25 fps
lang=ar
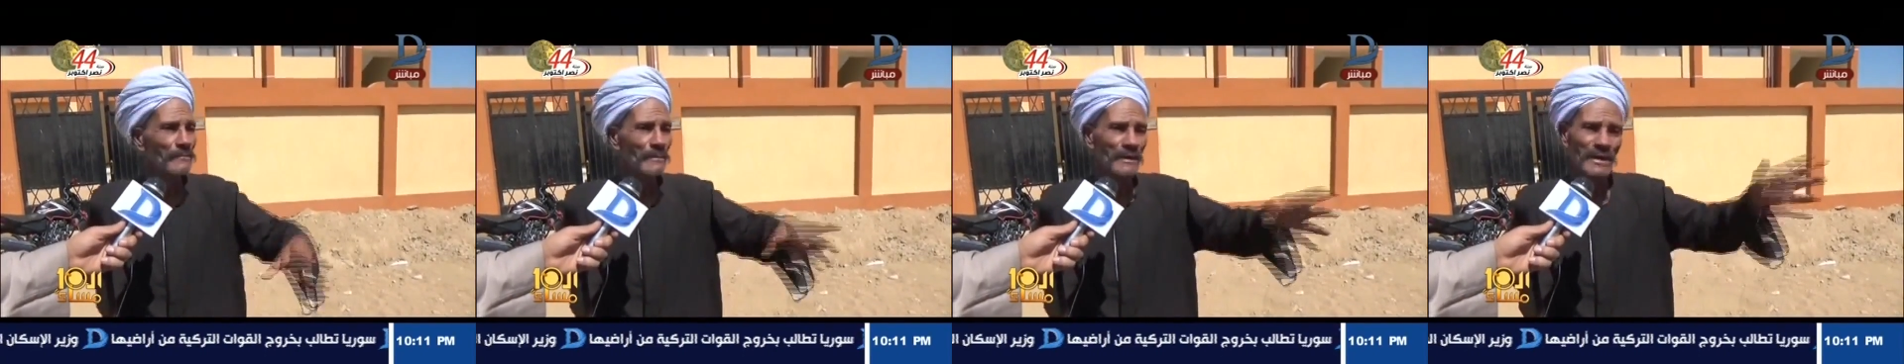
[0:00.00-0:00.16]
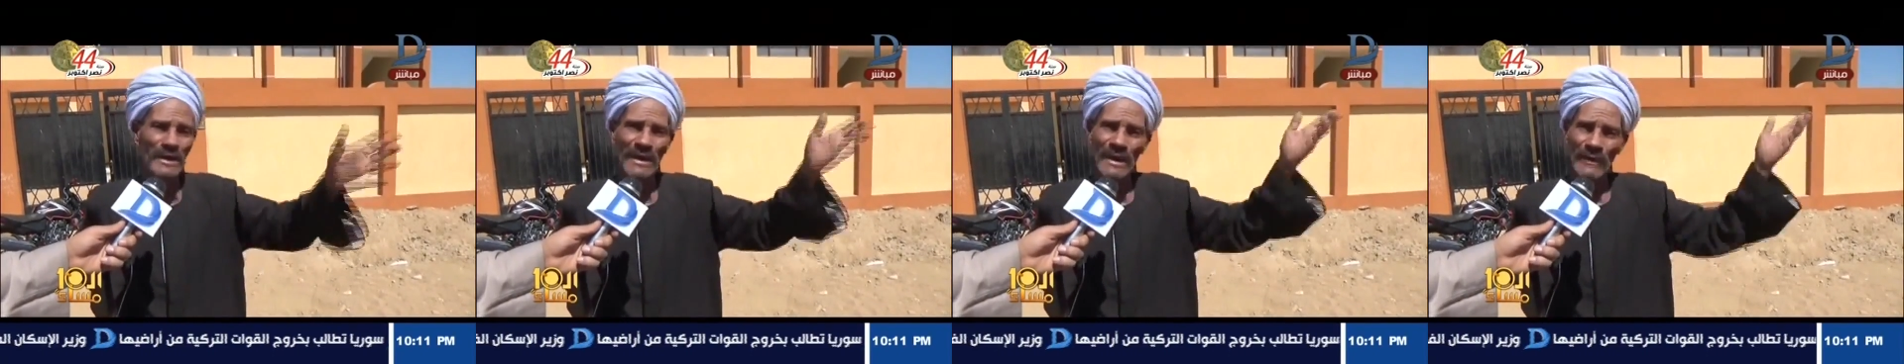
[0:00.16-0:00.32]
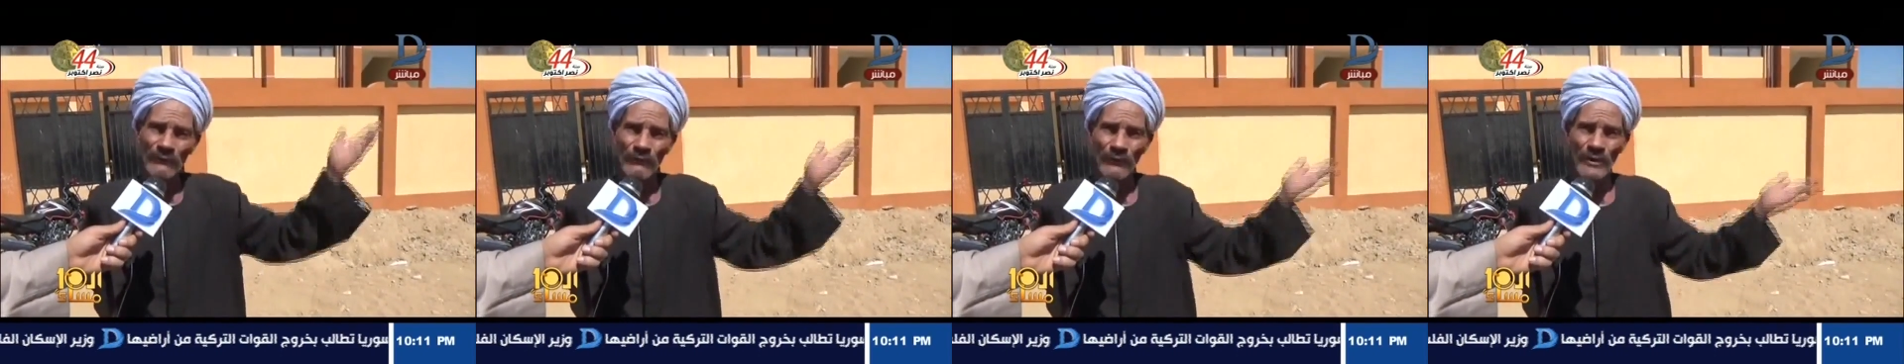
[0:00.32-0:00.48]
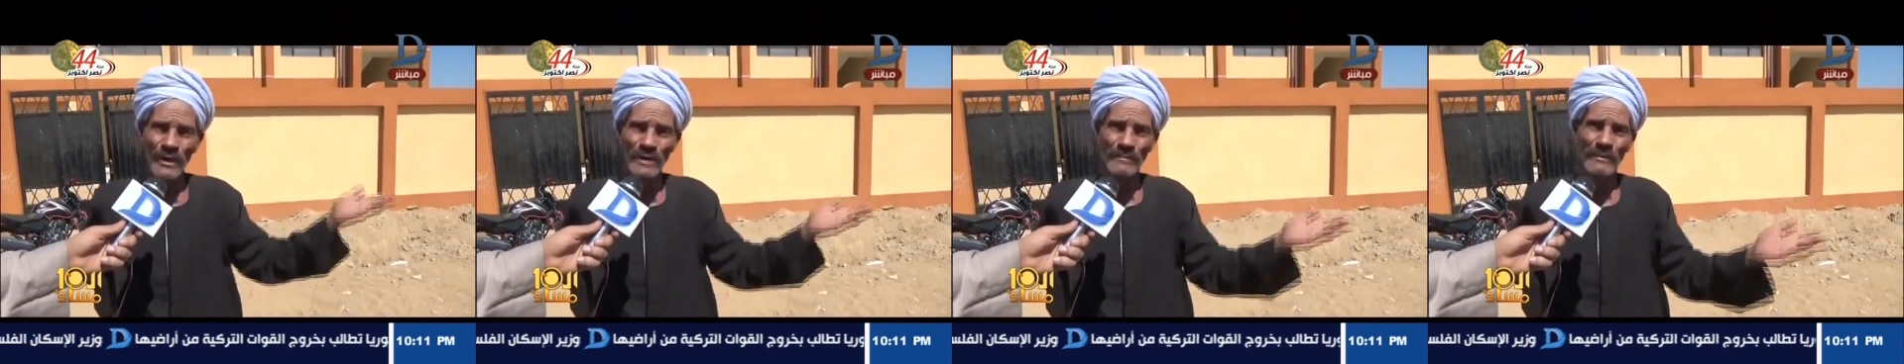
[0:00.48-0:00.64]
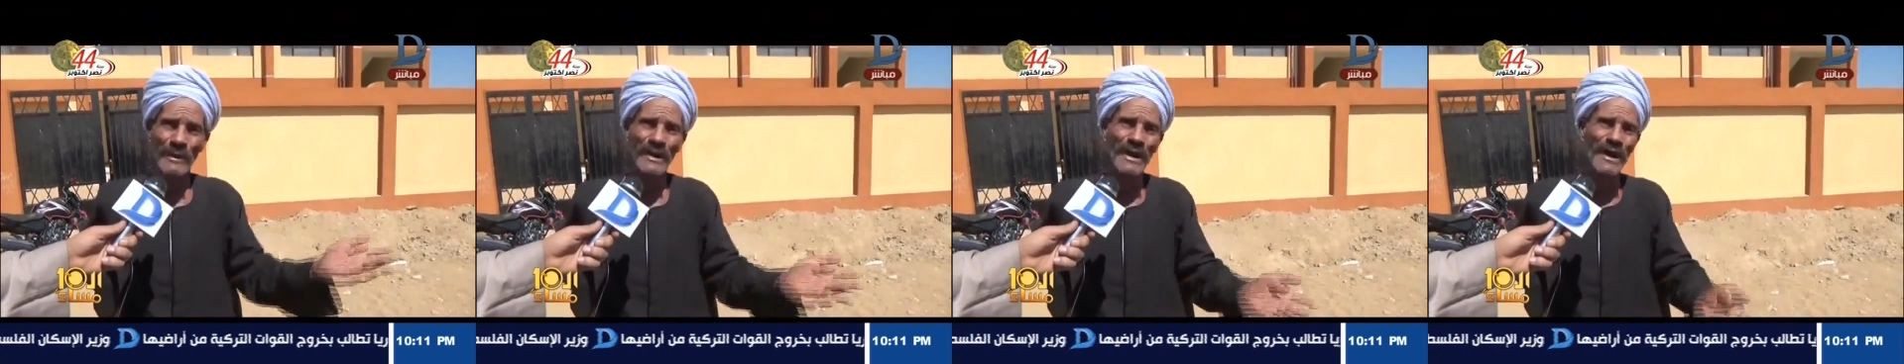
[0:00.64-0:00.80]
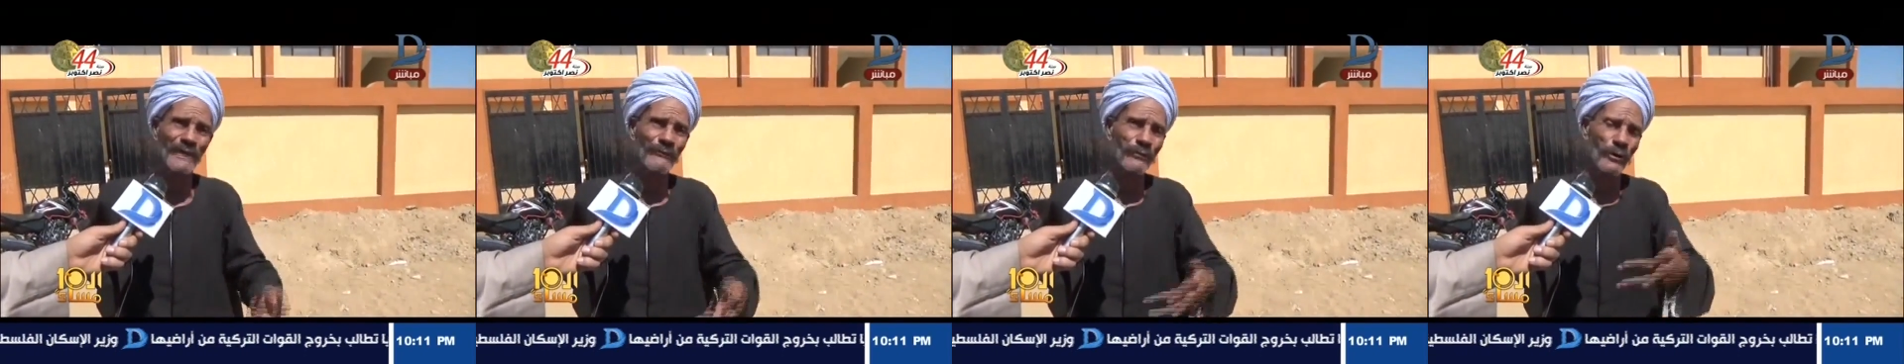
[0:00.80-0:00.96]
بتلعب فين
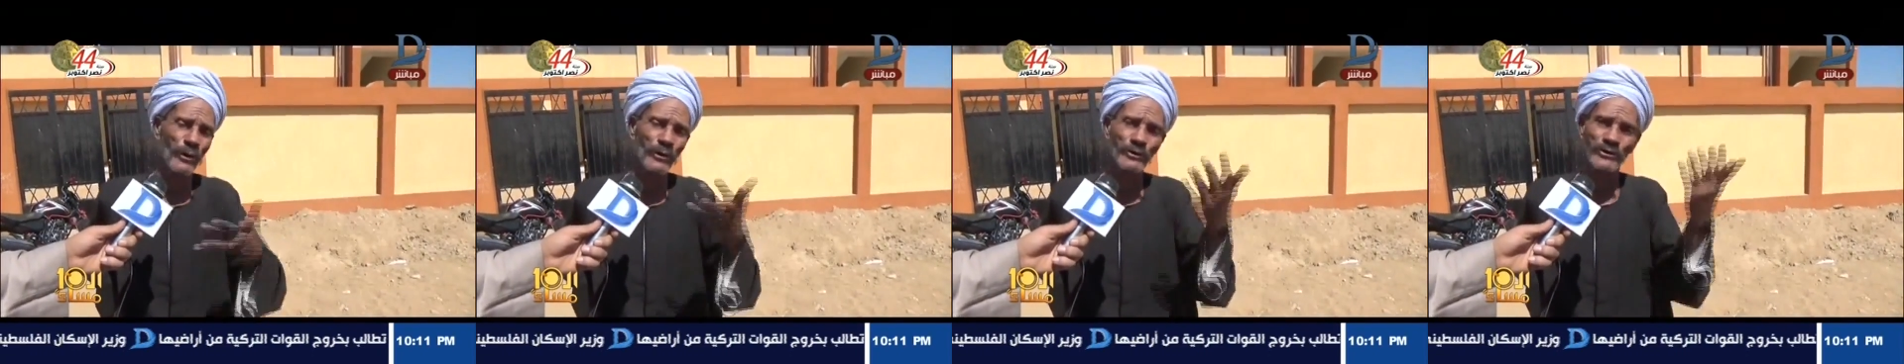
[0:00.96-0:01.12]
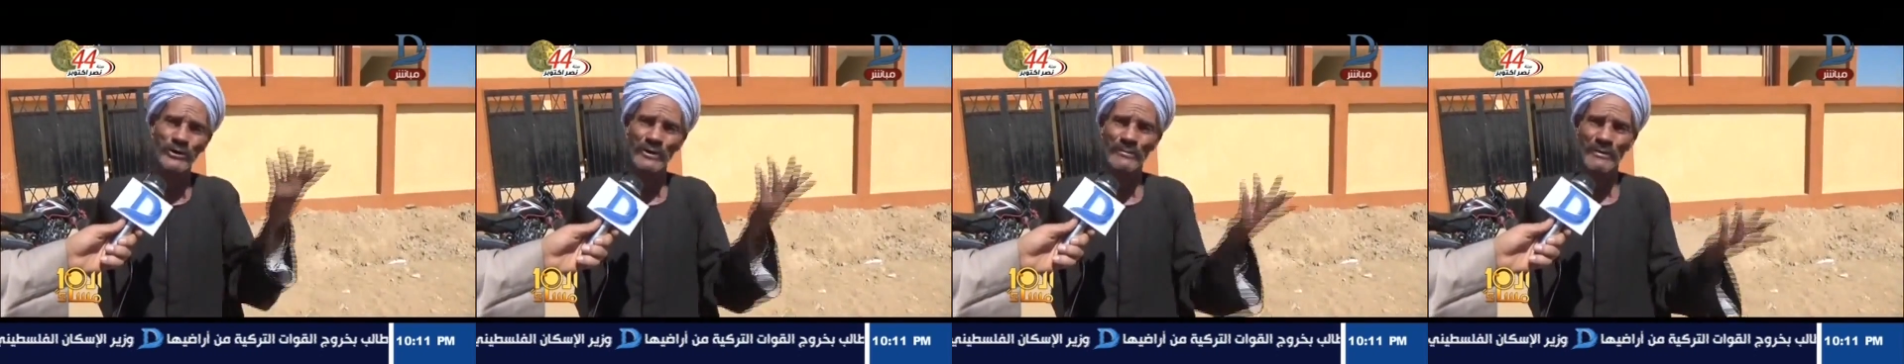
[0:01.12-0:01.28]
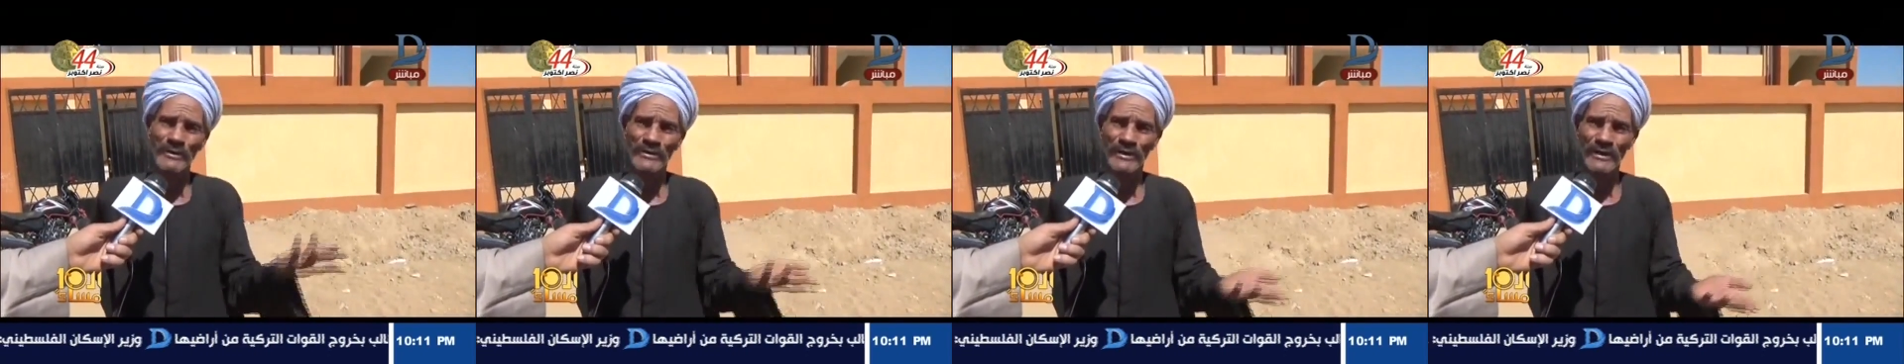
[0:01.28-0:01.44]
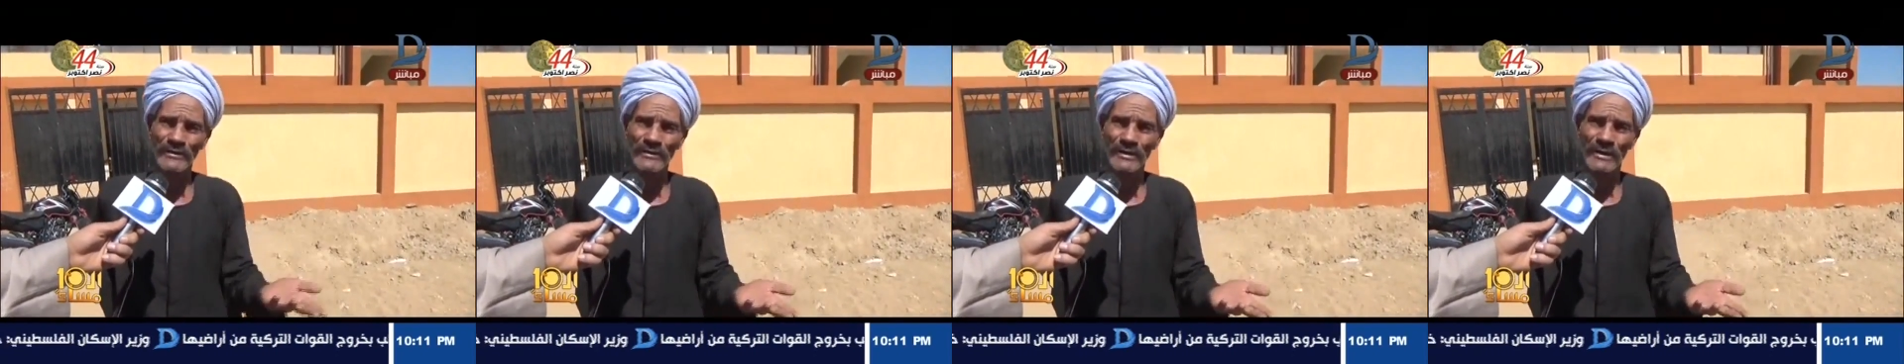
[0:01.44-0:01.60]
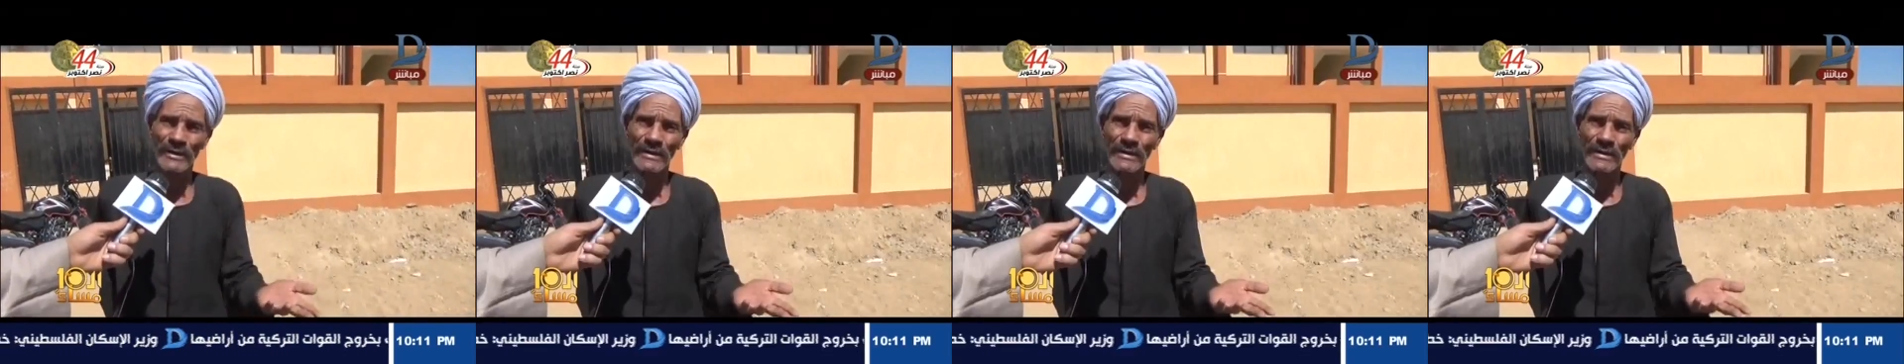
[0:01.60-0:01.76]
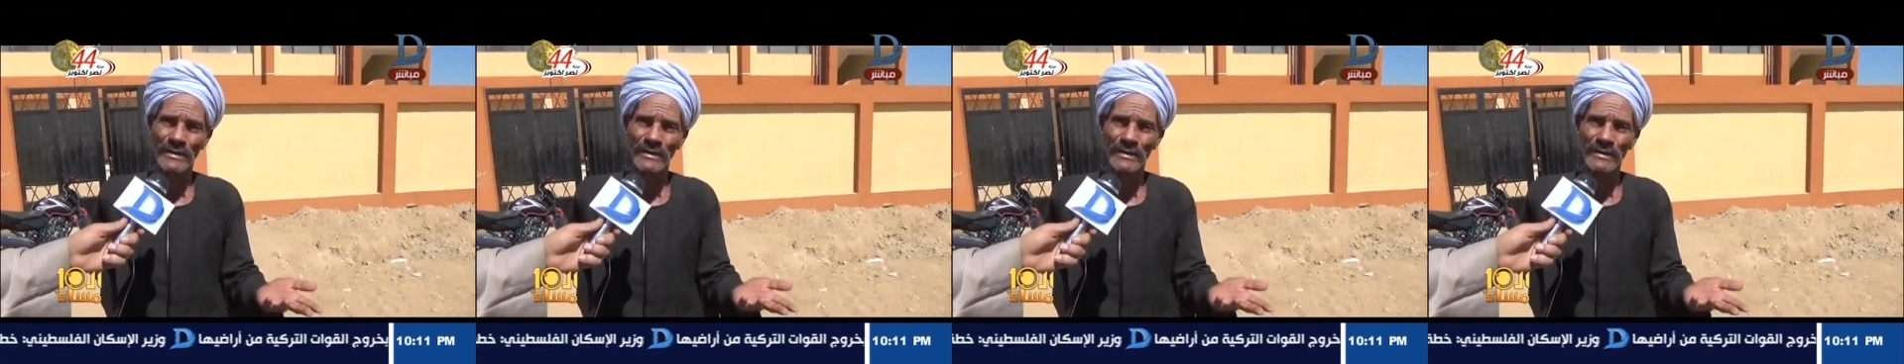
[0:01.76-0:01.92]
بلعب حوش المدرسه
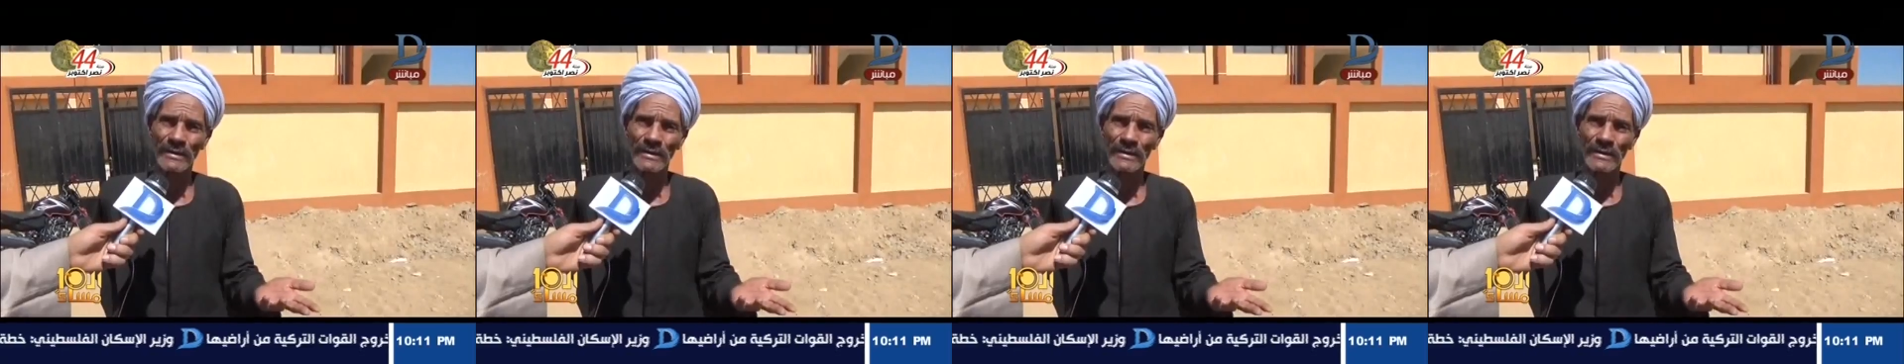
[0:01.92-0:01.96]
